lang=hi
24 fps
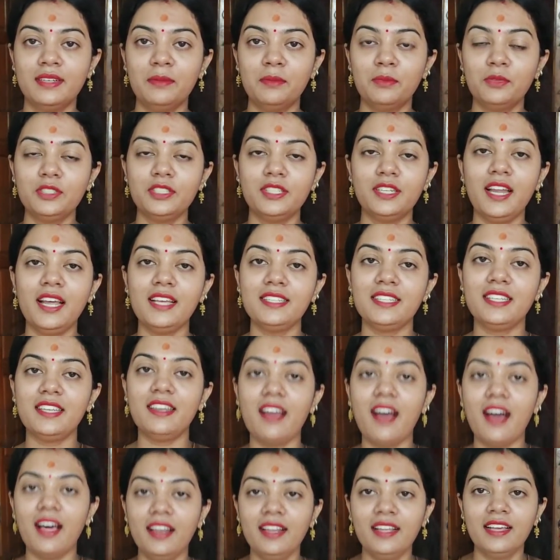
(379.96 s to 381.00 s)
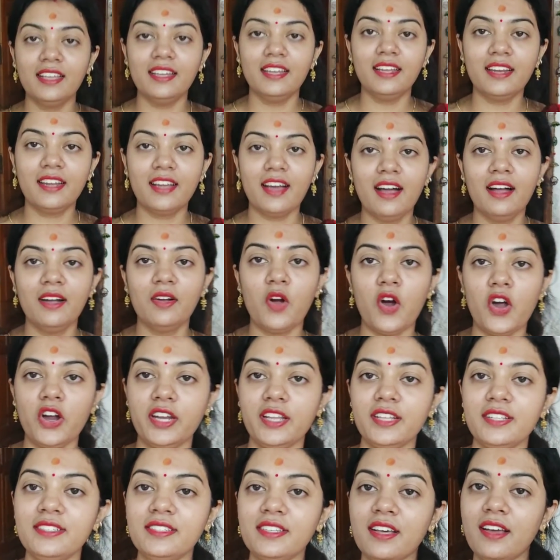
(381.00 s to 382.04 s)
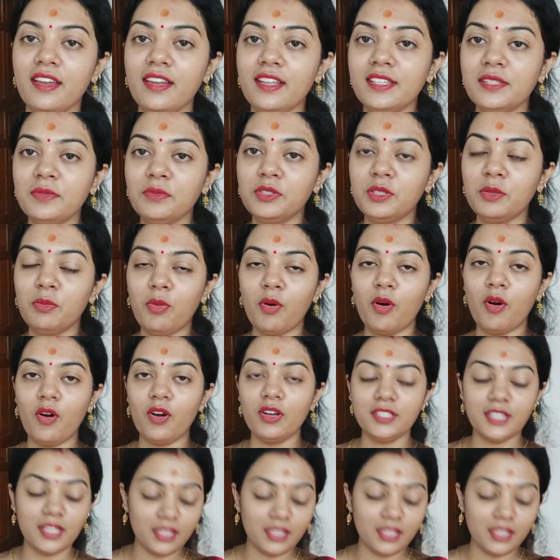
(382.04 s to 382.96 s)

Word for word: मुझे ना ऐसे लाल कलर का कॉटन साड़ी मुझे बहुत